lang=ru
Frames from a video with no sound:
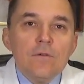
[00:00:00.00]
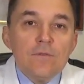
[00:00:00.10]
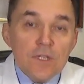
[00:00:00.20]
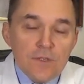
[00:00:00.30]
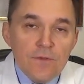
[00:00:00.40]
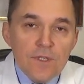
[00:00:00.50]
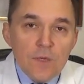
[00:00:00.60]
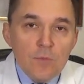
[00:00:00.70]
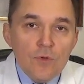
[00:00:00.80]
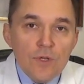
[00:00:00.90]
В нашем
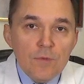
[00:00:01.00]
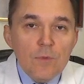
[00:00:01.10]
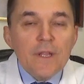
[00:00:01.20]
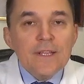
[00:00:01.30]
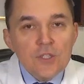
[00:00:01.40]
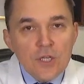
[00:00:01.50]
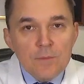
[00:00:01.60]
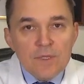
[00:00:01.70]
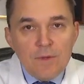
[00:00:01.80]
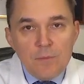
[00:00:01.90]
видеоблоге мы
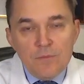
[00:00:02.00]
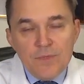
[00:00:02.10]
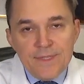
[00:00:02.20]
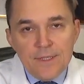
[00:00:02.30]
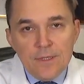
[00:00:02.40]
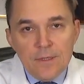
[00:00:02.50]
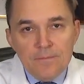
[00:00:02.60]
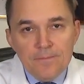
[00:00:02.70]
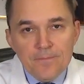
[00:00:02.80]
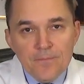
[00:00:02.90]
продолжаем с вами беседы
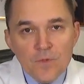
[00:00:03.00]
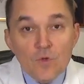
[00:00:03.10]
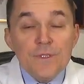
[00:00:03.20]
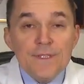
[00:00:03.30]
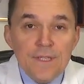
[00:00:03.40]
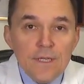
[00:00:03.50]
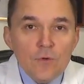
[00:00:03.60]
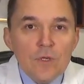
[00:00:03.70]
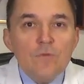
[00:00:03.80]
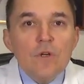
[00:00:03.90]
о сне,
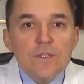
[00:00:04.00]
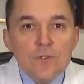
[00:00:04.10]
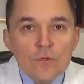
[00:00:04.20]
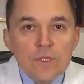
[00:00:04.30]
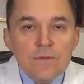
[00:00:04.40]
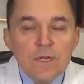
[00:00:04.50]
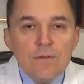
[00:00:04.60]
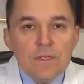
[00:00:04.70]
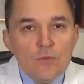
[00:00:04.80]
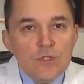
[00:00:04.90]
о его расстройствах и
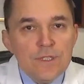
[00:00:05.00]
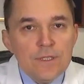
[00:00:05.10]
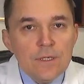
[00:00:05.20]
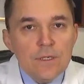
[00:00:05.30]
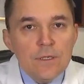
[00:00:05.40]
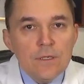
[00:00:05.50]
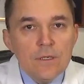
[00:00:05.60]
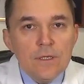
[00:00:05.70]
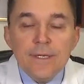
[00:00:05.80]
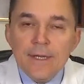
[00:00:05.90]
возможностях
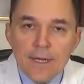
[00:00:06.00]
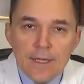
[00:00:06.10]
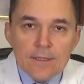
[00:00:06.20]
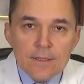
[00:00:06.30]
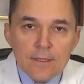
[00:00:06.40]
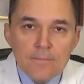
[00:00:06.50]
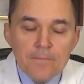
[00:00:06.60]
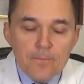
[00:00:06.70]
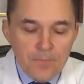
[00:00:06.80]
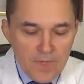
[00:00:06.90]
их коррекции.
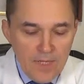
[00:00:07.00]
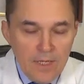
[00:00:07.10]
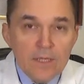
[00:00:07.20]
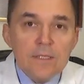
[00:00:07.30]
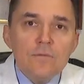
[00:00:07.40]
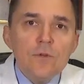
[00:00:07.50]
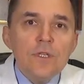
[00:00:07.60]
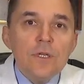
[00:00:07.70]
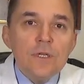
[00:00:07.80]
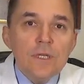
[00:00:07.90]
И
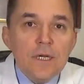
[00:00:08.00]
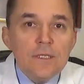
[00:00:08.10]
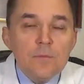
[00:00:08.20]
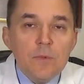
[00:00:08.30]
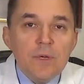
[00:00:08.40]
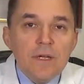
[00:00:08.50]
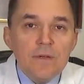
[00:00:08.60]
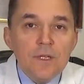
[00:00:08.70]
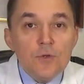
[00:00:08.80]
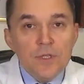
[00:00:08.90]
сегодня я хотел бы
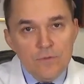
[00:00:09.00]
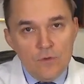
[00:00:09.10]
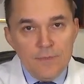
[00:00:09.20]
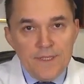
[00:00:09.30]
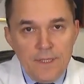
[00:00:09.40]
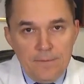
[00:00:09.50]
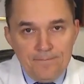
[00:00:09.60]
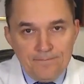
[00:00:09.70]
поговорить о дневном сне.